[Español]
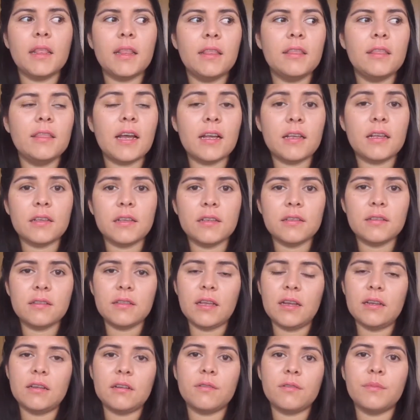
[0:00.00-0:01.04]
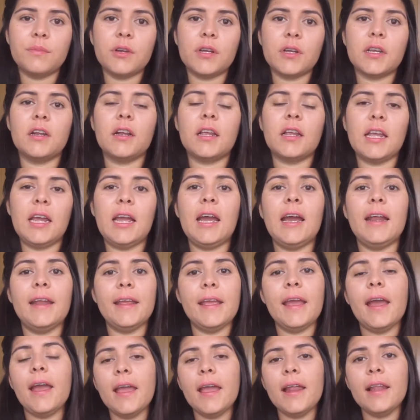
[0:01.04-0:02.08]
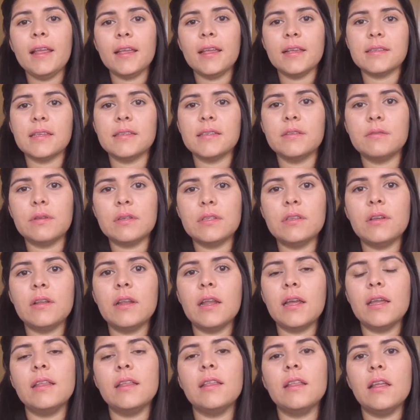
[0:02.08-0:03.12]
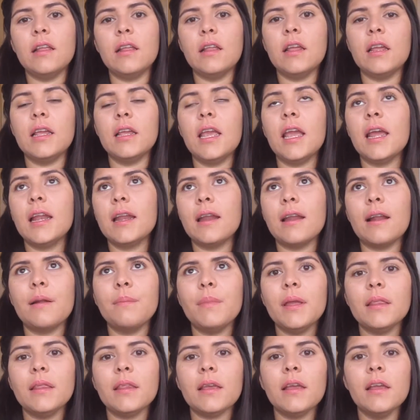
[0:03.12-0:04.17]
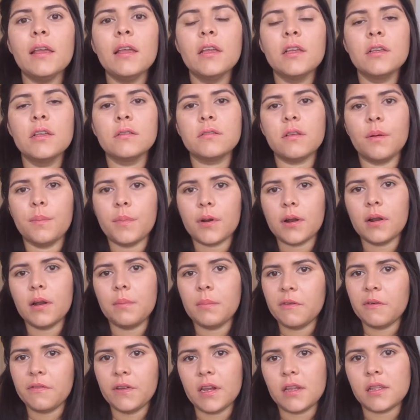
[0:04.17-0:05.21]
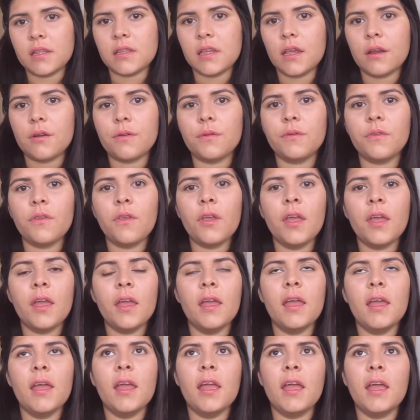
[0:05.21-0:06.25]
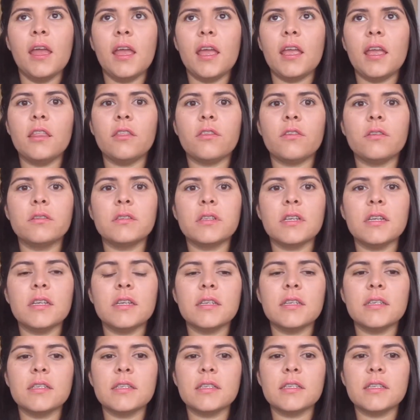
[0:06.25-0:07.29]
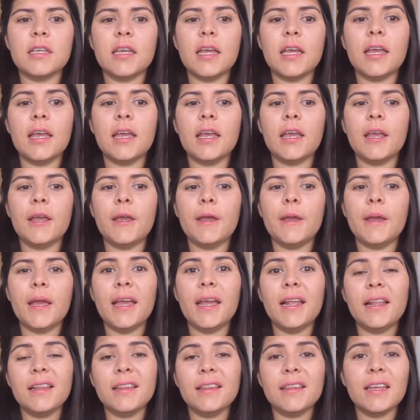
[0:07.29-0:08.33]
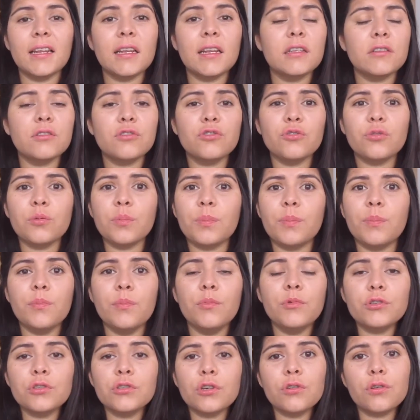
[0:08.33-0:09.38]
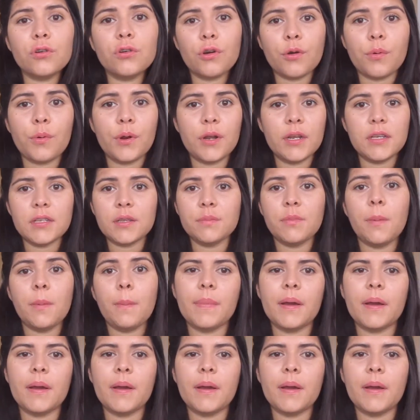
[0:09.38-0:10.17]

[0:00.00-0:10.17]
da, como que qué haría él en esa situación eh, y generalmente son problemas financieros. Entonces, eh, él tiene muchos trucos buenísimos